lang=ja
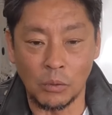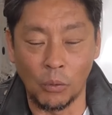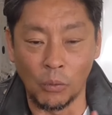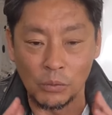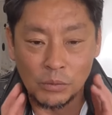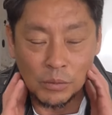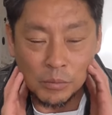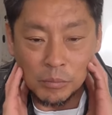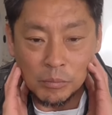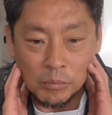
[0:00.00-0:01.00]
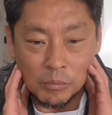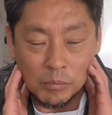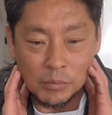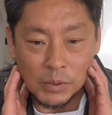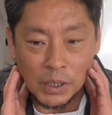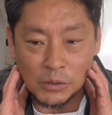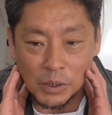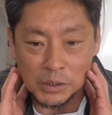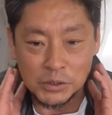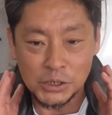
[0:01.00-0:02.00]
こうなんていう
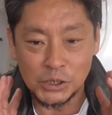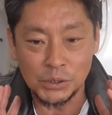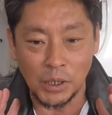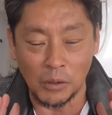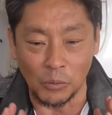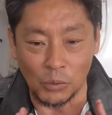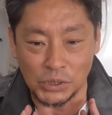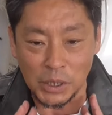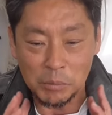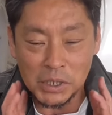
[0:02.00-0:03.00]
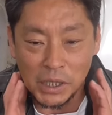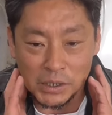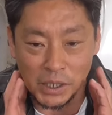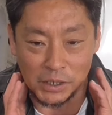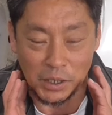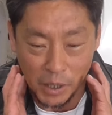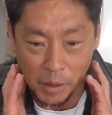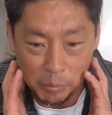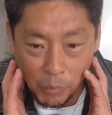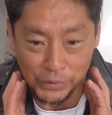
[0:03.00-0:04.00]
か二重話のおっさんみたいになって
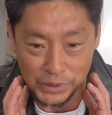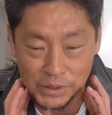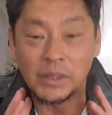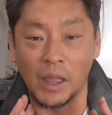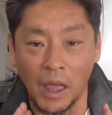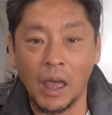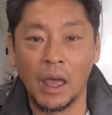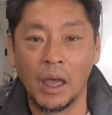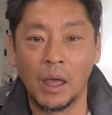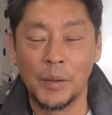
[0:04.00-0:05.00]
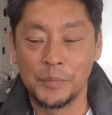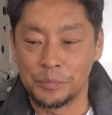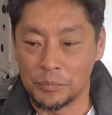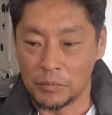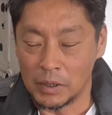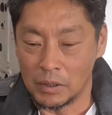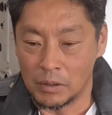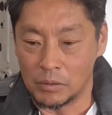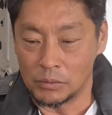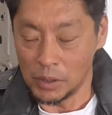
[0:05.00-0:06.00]
てポインって
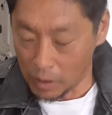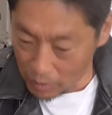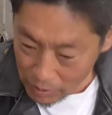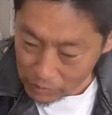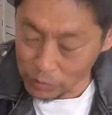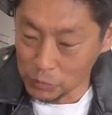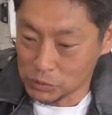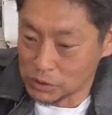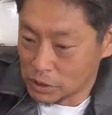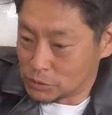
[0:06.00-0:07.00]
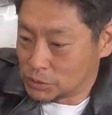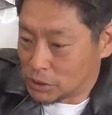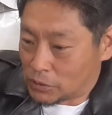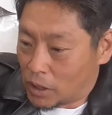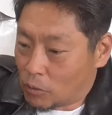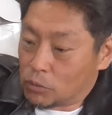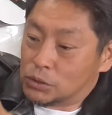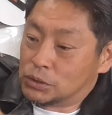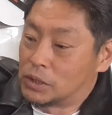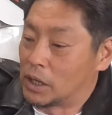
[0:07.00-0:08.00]
であれと思ってさくーちゃんの顎を
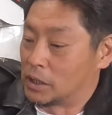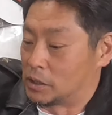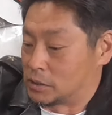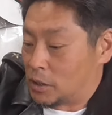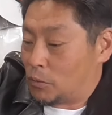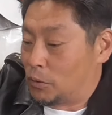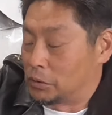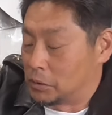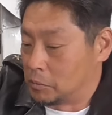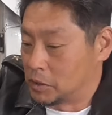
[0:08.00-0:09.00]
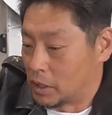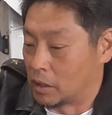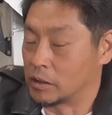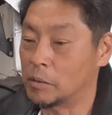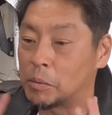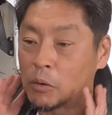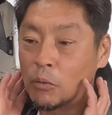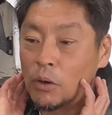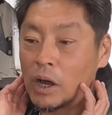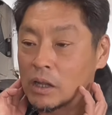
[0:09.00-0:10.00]
くってあげてさこうやって見たらやっぱ
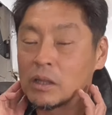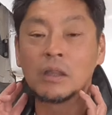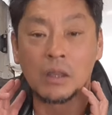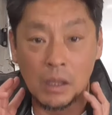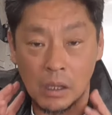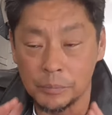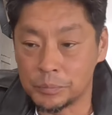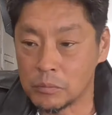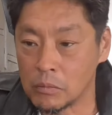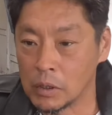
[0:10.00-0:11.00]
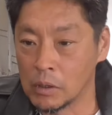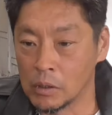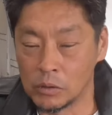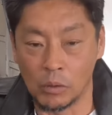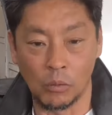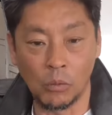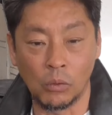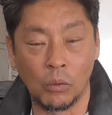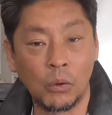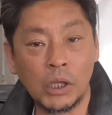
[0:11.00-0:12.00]
こう腫れてて「で
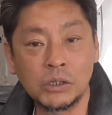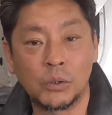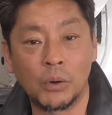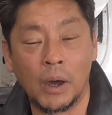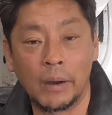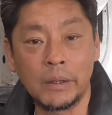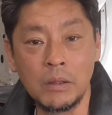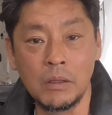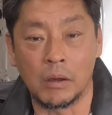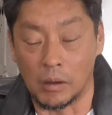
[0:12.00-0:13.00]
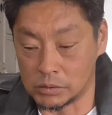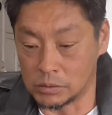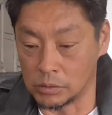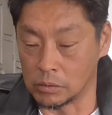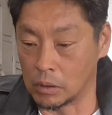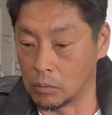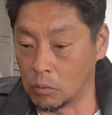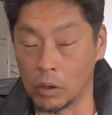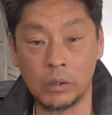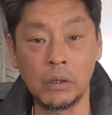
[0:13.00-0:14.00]
お親父これ腫れてねえか?」っつって言ったら「
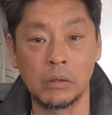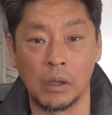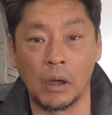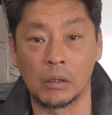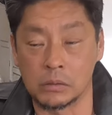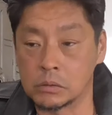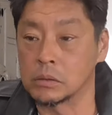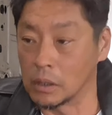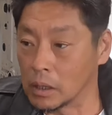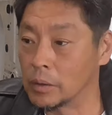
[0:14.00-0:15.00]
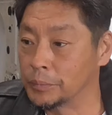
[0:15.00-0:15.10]
お腫れてんな」っつって